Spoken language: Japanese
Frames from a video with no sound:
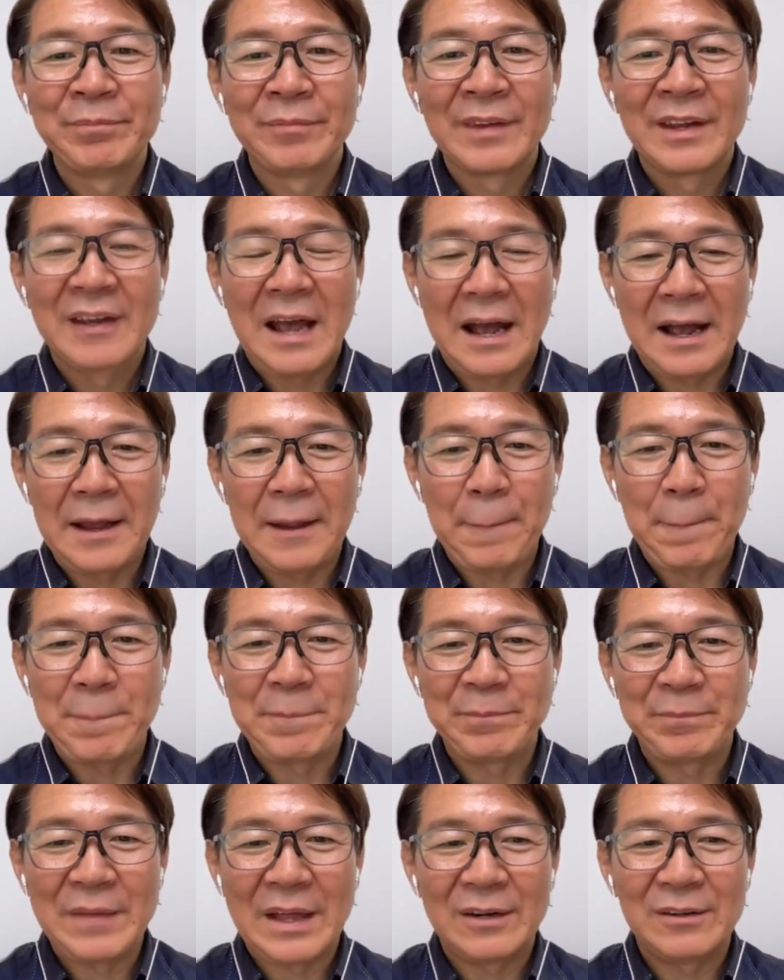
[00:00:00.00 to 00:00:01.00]
はい、
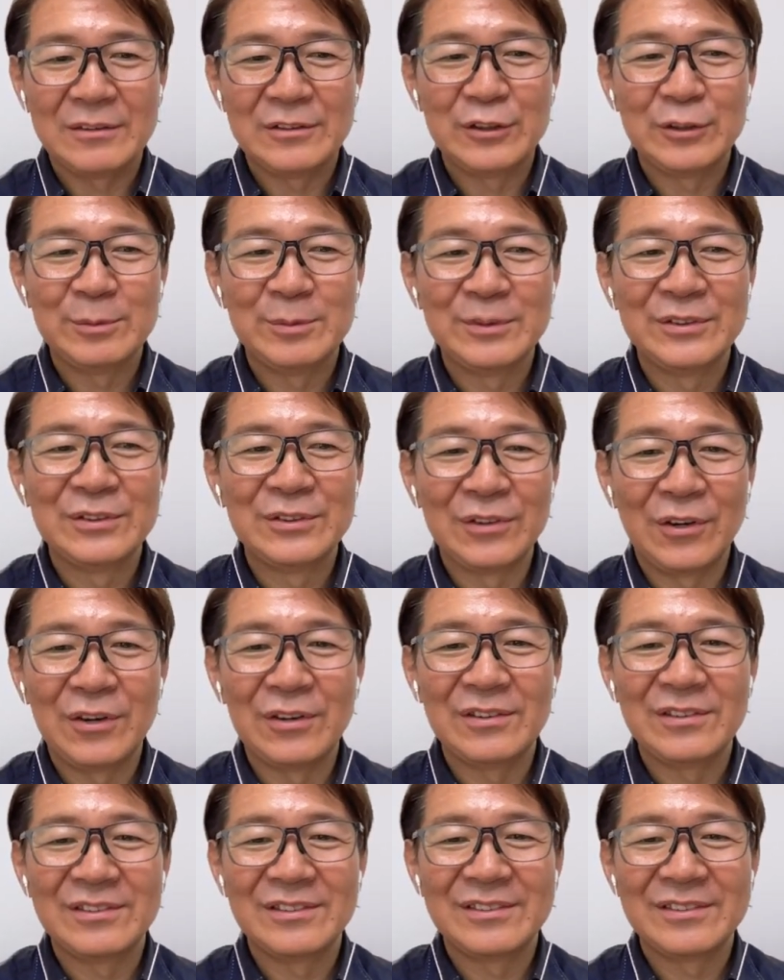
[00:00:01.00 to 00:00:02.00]
あの自分
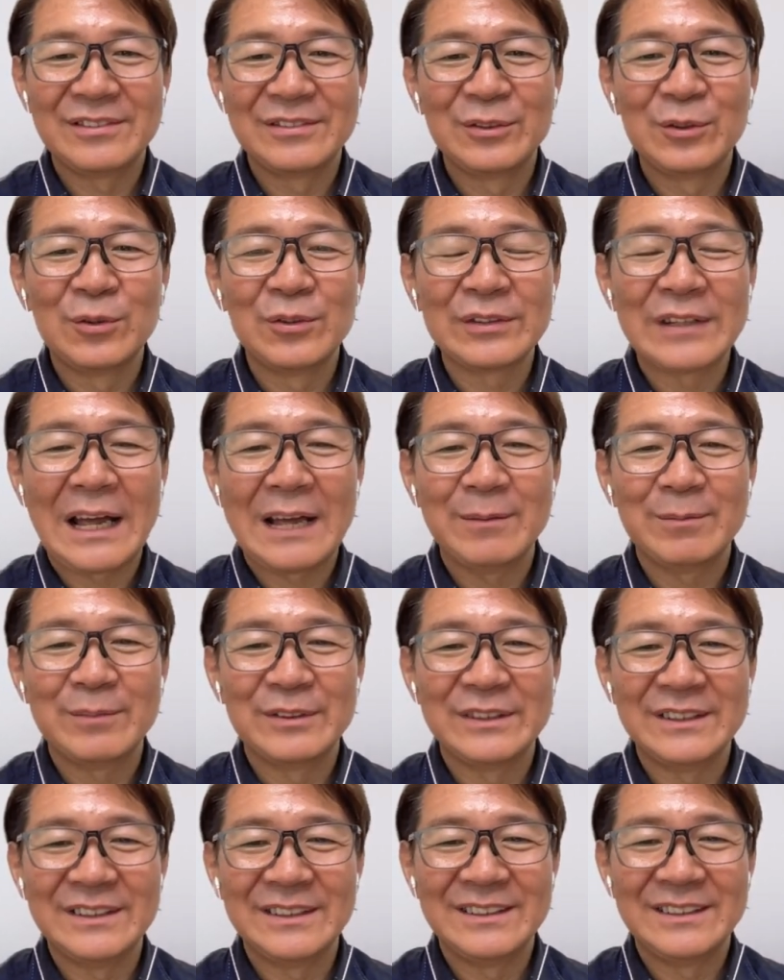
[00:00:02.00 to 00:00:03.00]
の脳
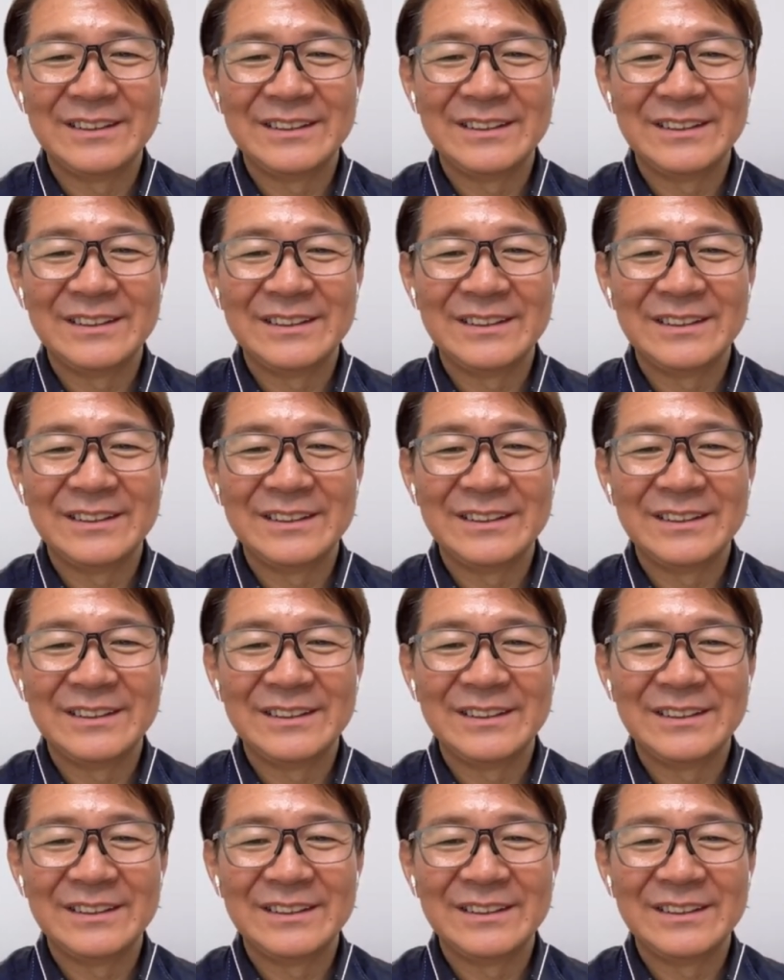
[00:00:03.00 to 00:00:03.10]
タイプに